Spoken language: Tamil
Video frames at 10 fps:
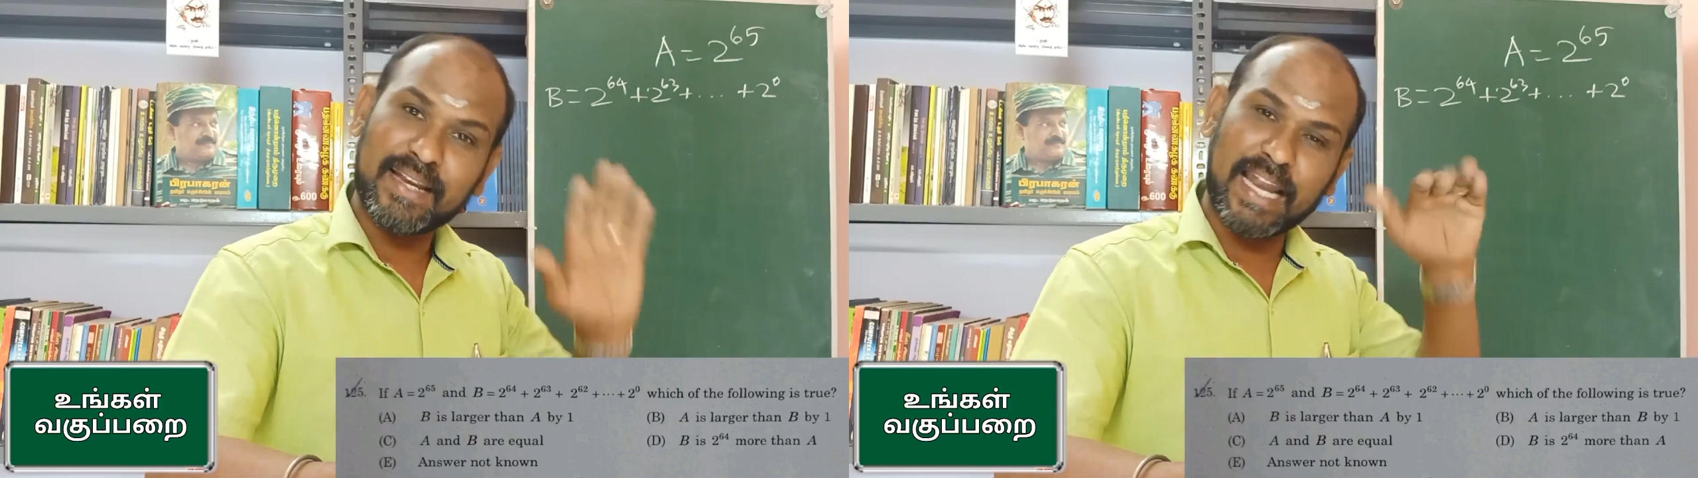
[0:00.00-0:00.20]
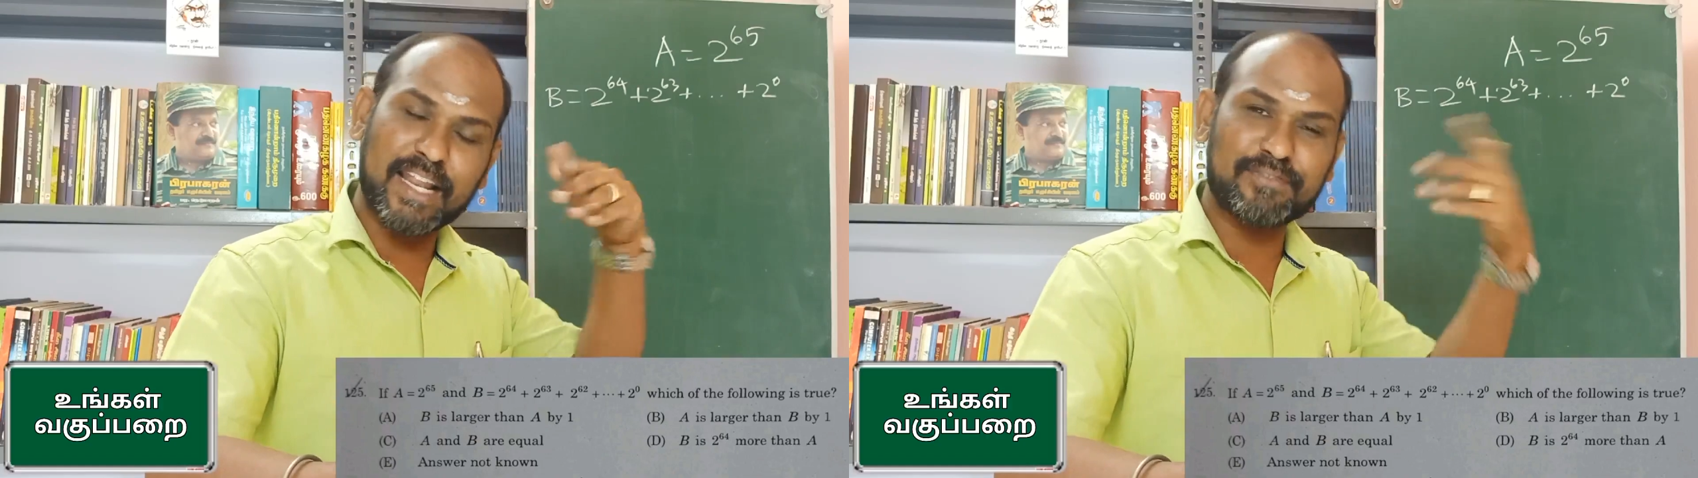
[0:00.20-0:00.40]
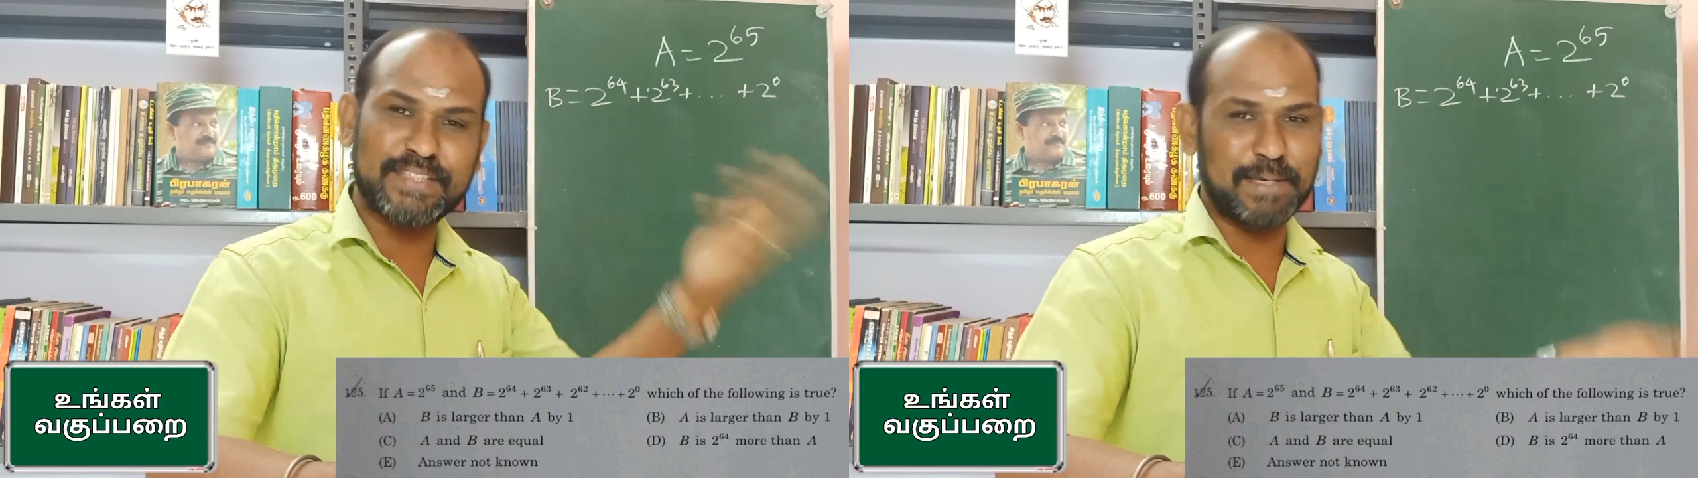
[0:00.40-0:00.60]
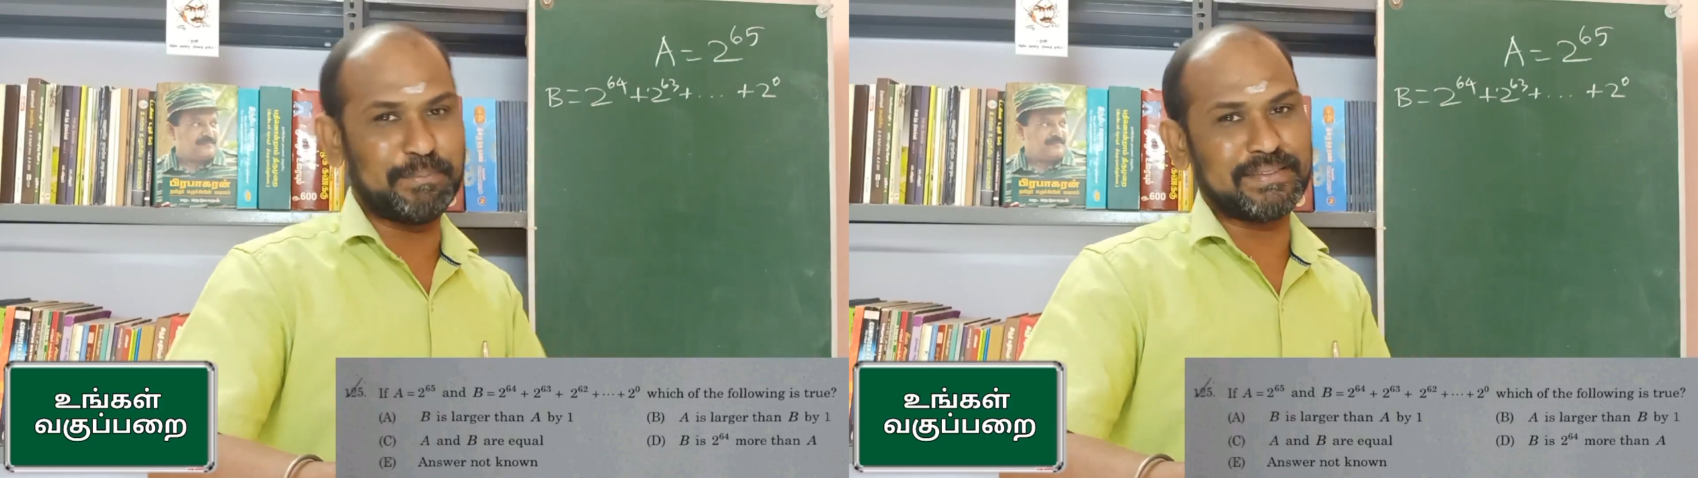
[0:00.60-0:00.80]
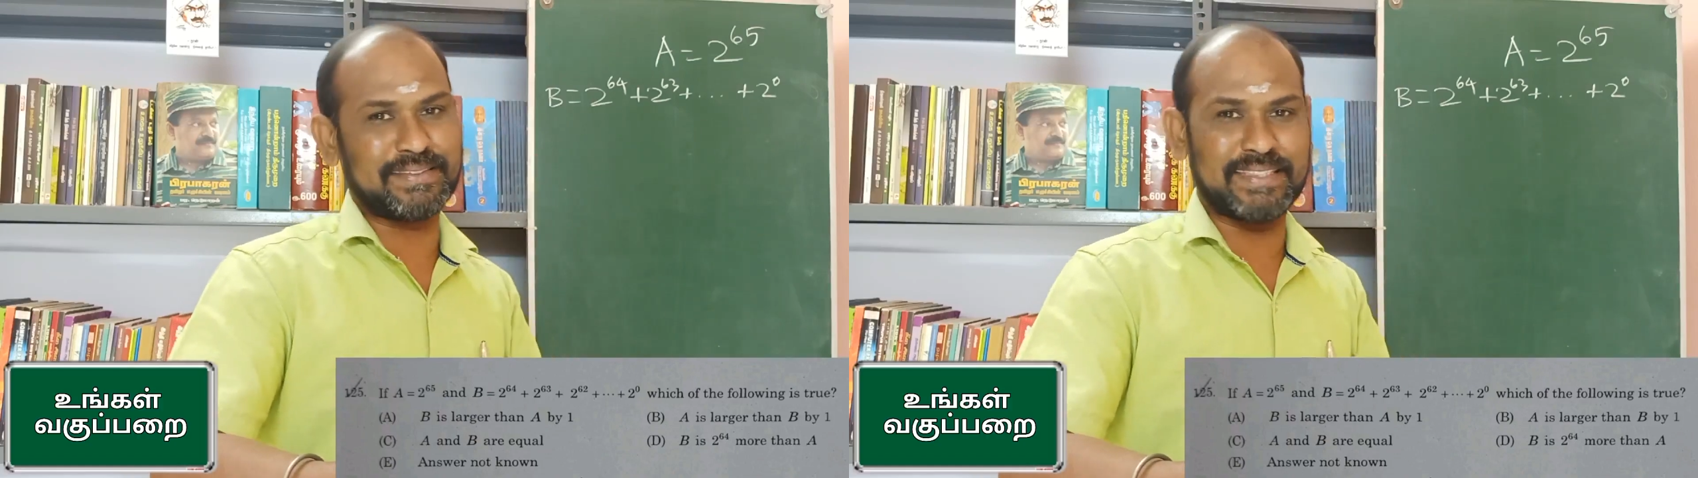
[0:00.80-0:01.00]
நன் ஆஃப் த
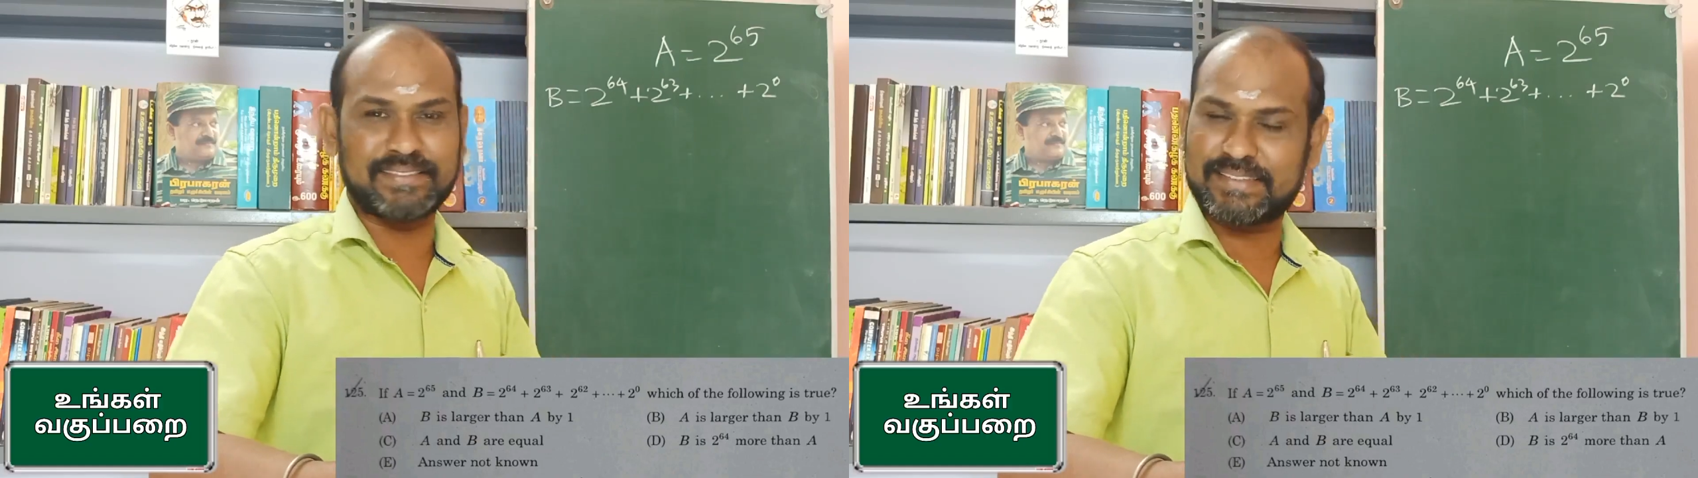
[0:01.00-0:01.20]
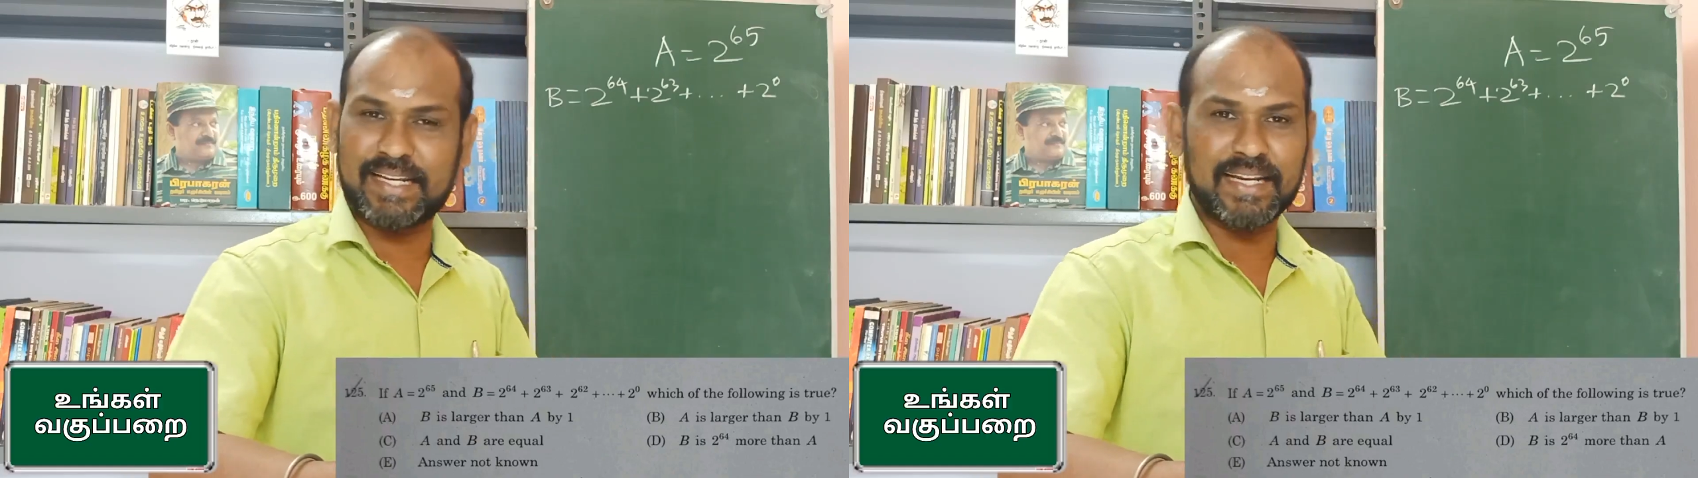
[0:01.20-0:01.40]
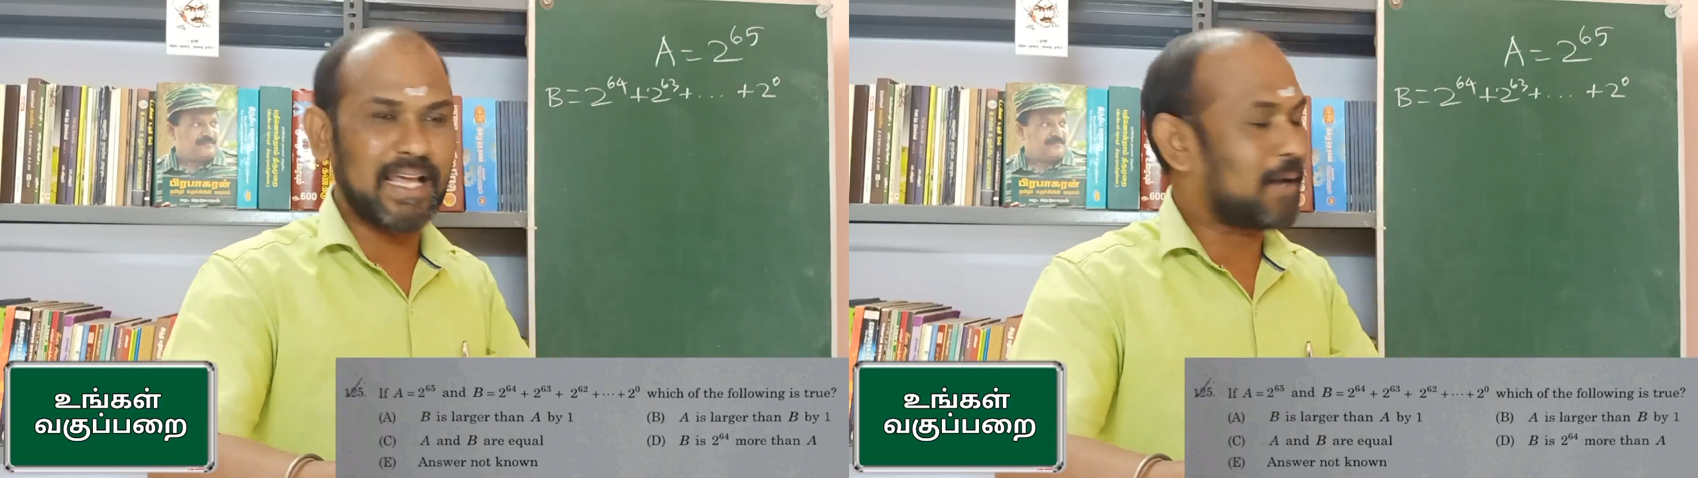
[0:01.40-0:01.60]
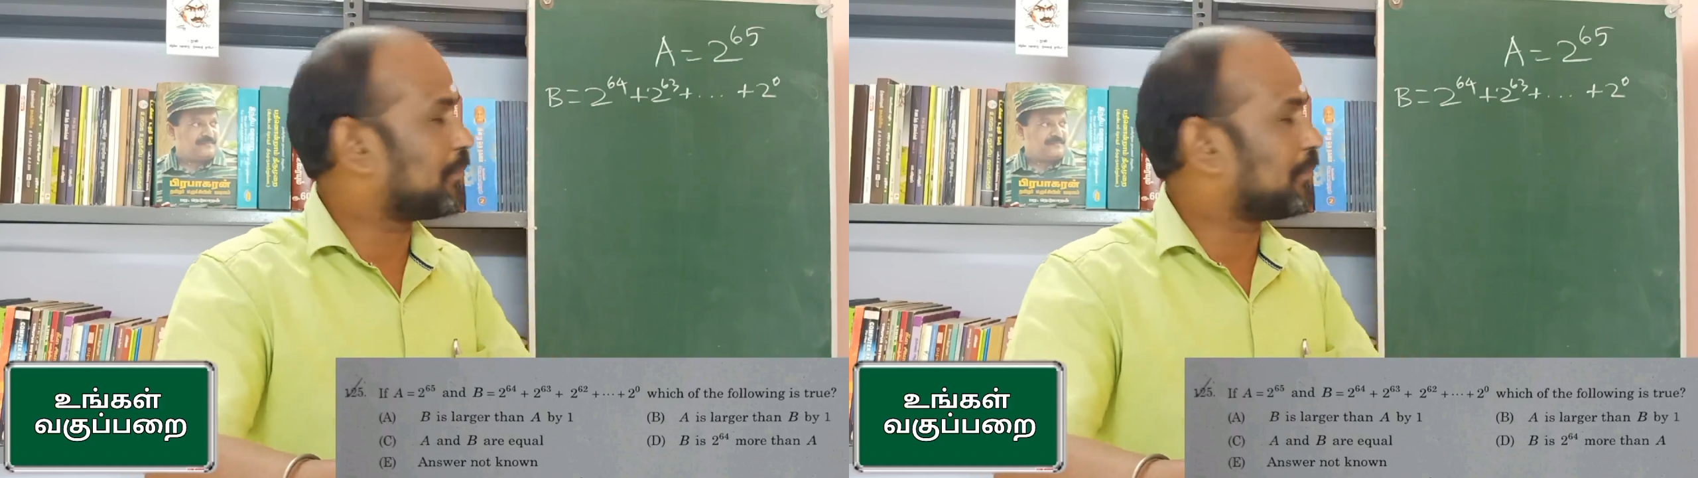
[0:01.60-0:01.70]
பிஸ்னஸ் சரிங்களா